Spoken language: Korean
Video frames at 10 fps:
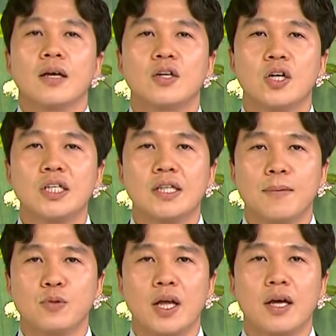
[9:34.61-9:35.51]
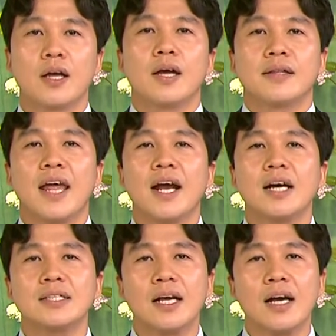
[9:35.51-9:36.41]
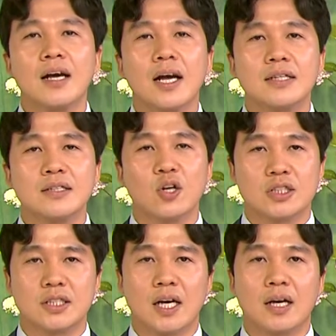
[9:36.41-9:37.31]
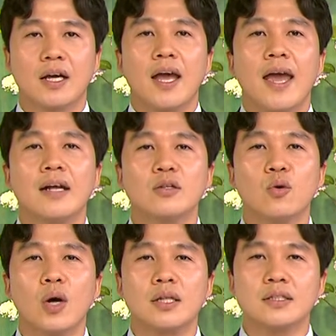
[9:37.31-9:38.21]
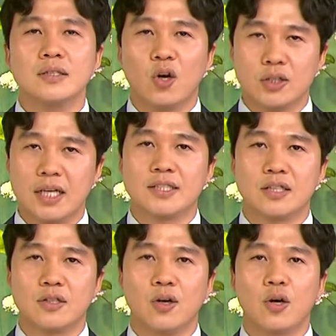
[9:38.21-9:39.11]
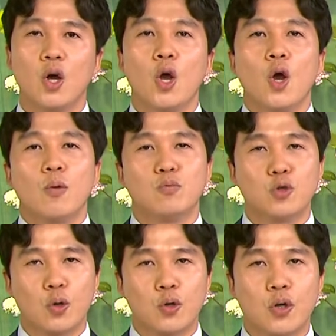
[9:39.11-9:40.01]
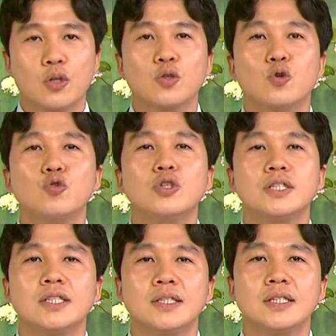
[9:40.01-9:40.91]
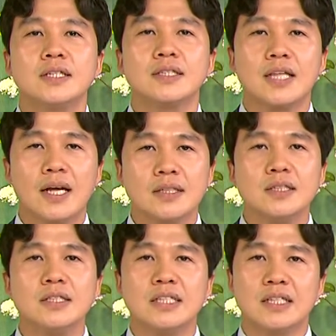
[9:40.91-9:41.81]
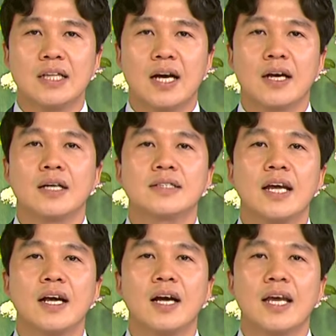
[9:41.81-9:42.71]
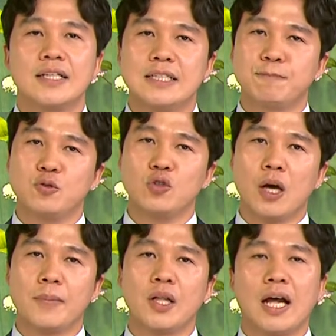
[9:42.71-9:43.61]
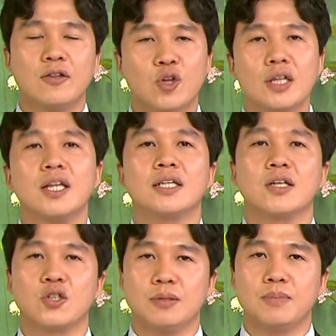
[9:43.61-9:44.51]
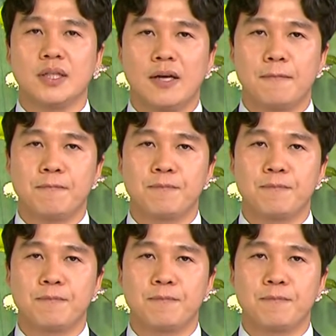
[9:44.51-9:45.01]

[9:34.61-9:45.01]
그렇기 때문에 내가 생각하는 것이나 행동하는 것에 있어서 무조건 육신을 따르는 일이나 생각에 집중하면 안 된다는 것입니다.